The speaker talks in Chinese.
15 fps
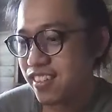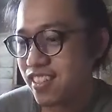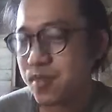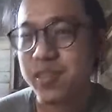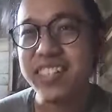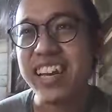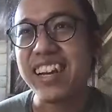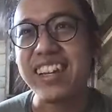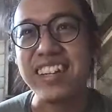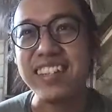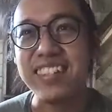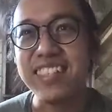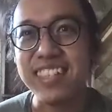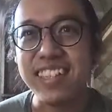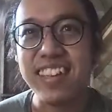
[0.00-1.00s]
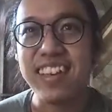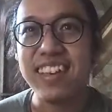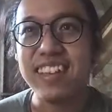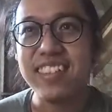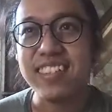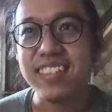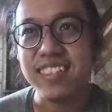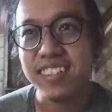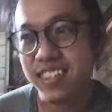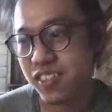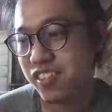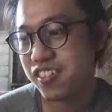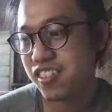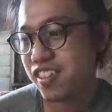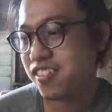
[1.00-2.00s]
是不是这样可惜嘞？只是
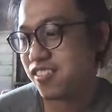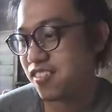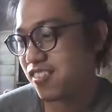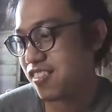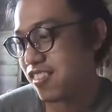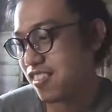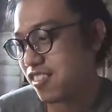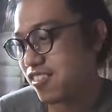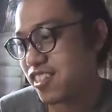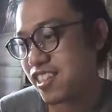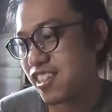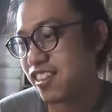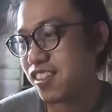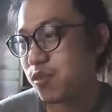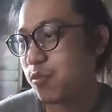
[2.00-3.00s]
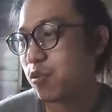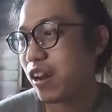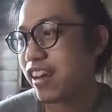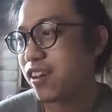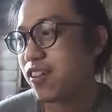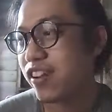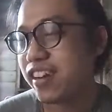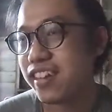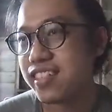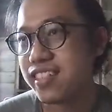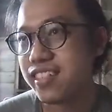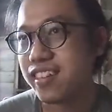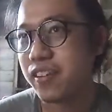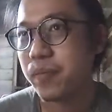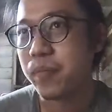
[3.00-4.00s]
又又又，其实又不开管他
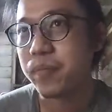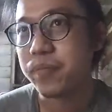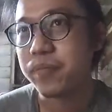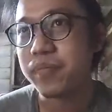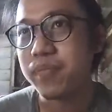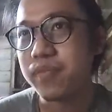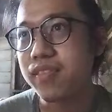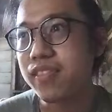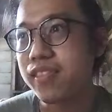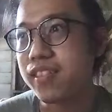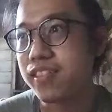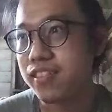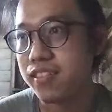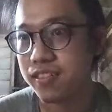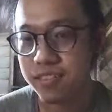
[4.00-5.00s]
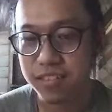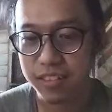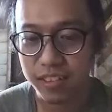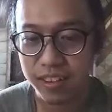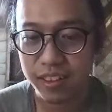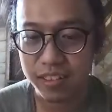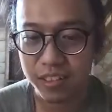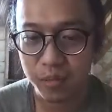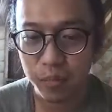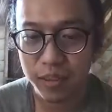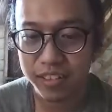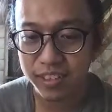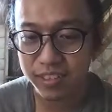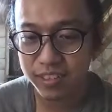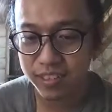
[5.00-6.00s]
事啊，是吗？是啊，就
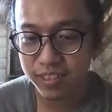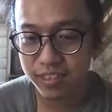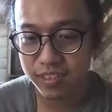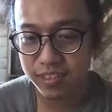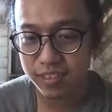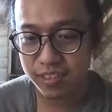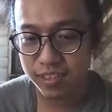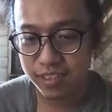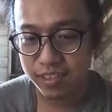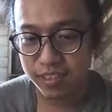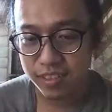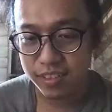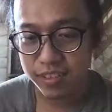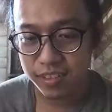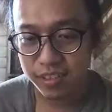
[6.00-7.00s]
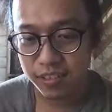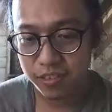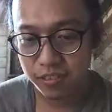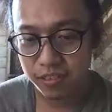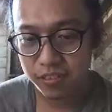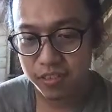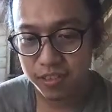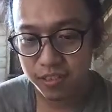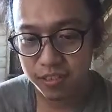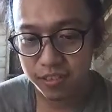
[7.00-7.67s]
变成是这种东西